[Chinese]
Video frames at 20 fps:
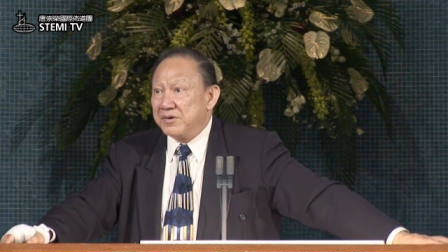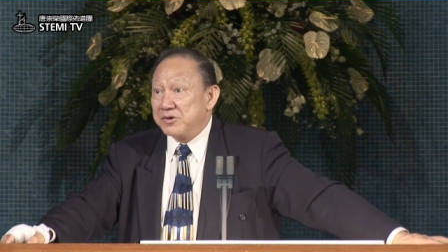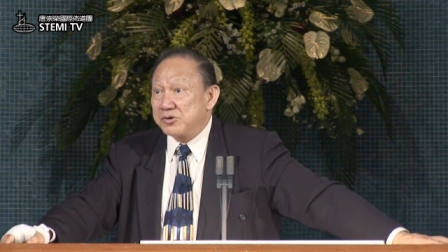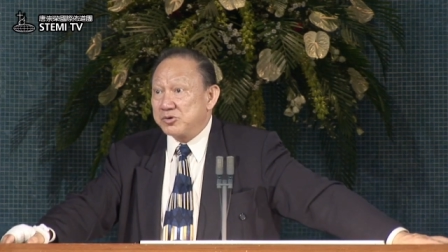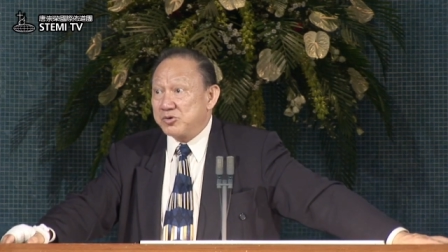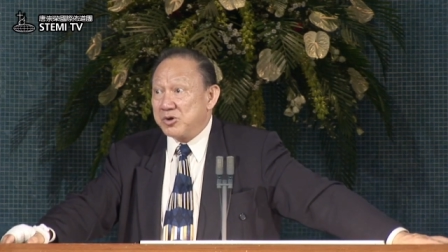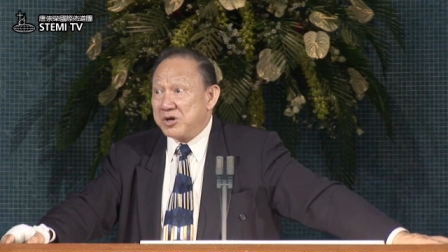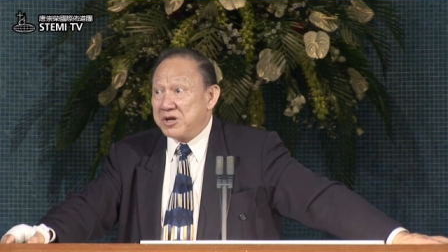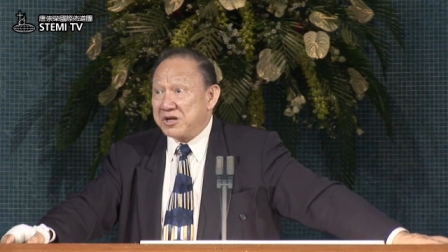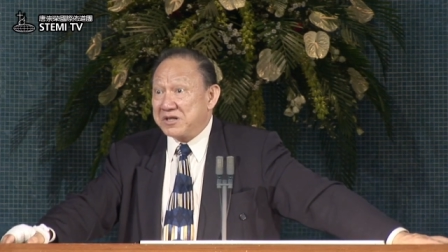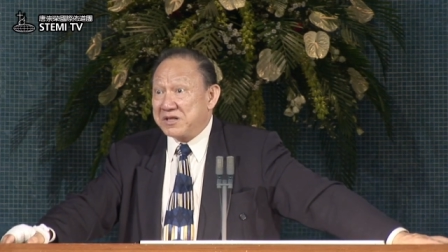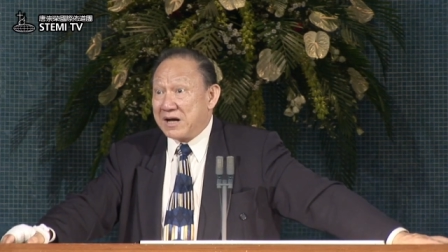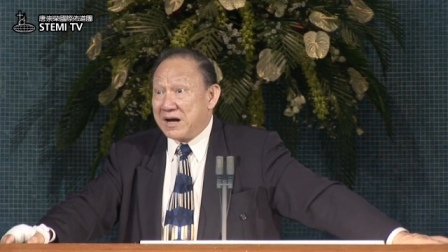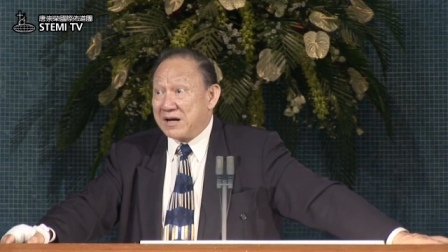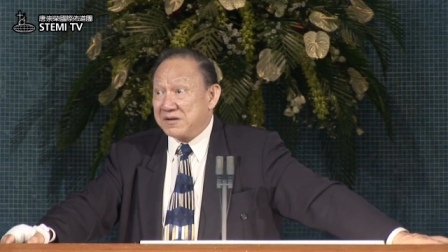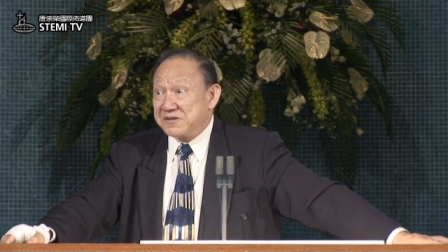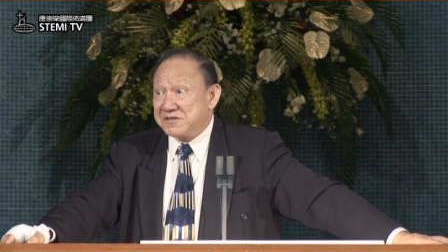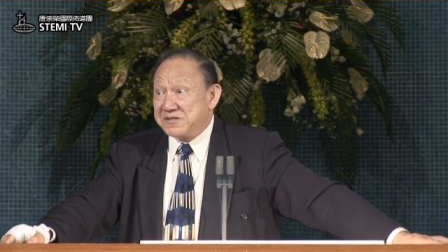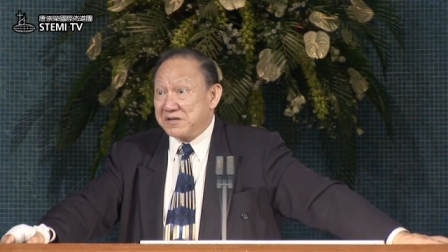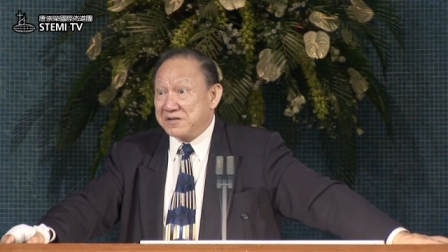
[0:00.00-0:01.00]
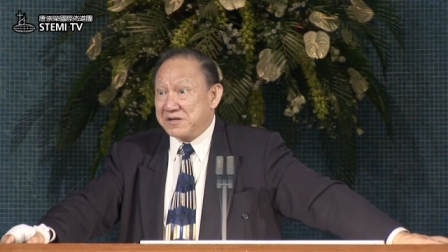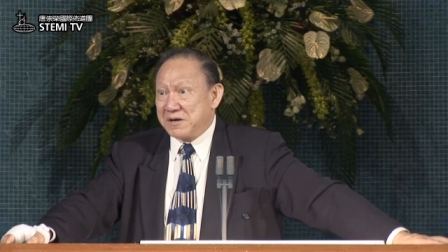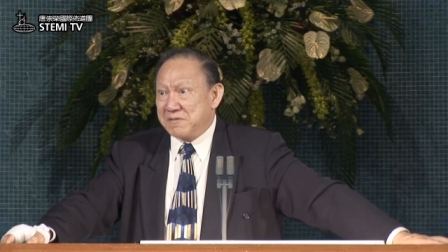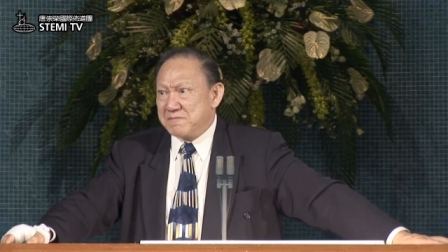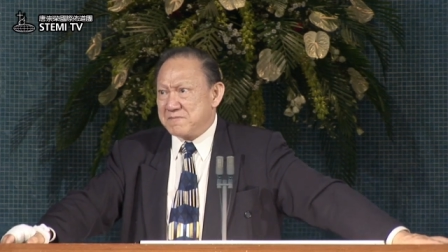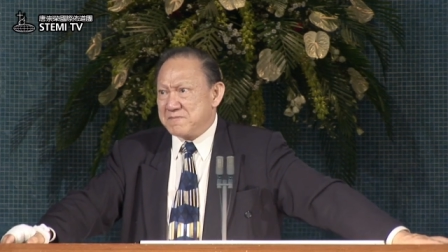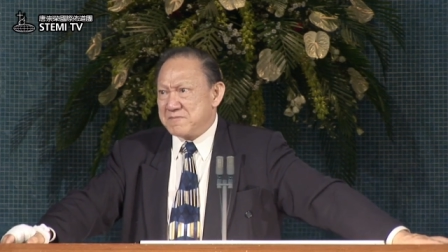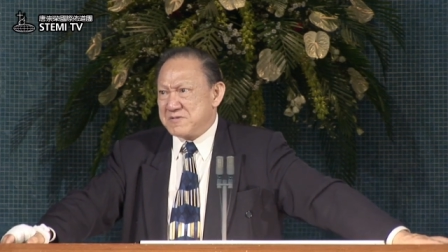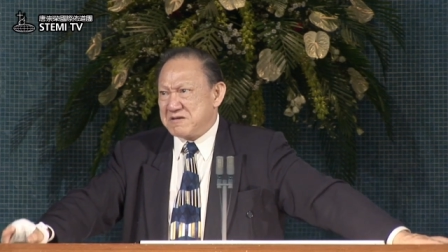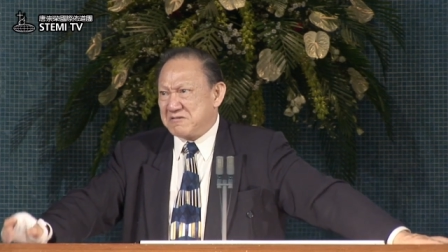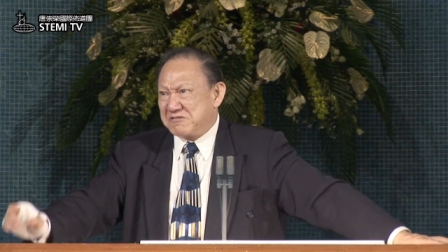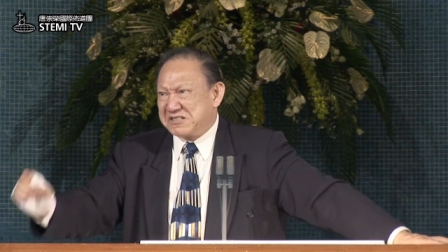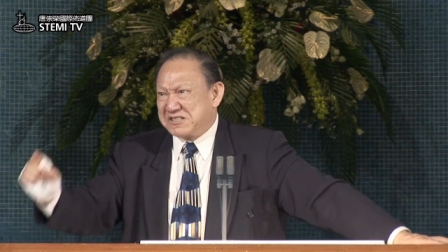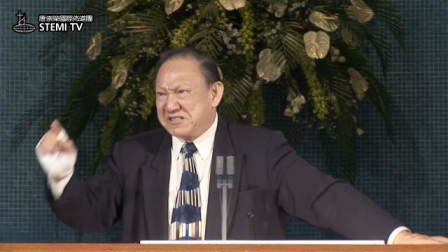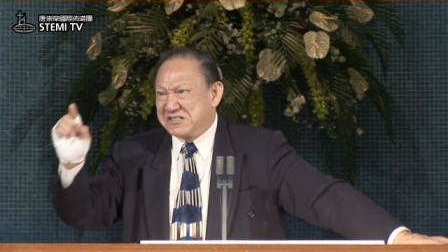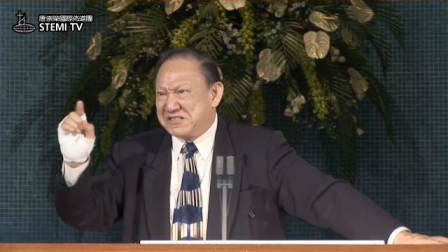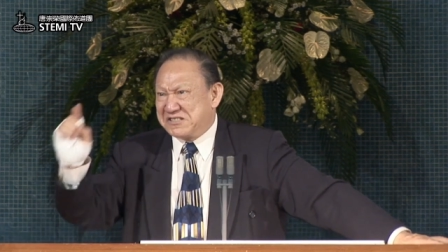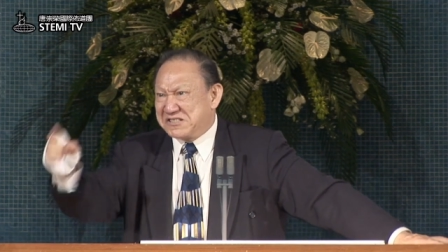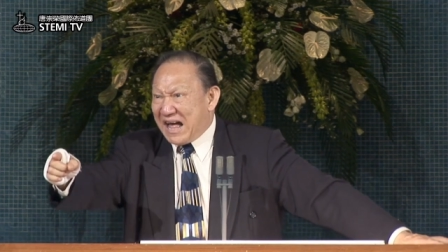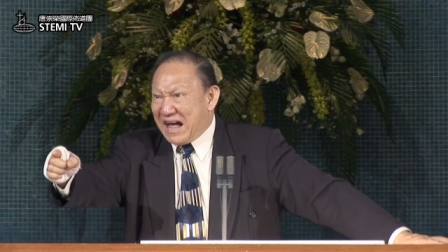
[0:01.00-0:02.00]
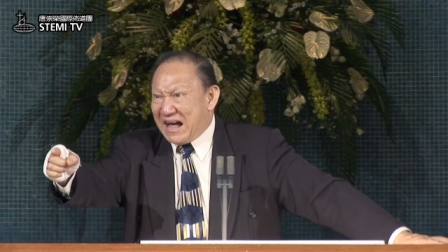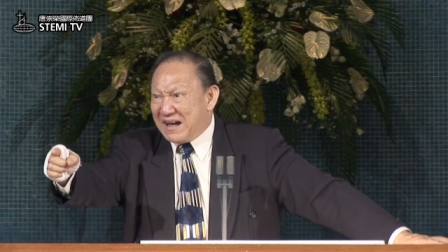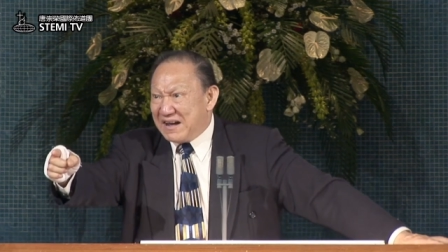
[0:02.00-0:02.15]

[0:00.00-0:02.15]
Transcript: 所以呢，他现在。要杀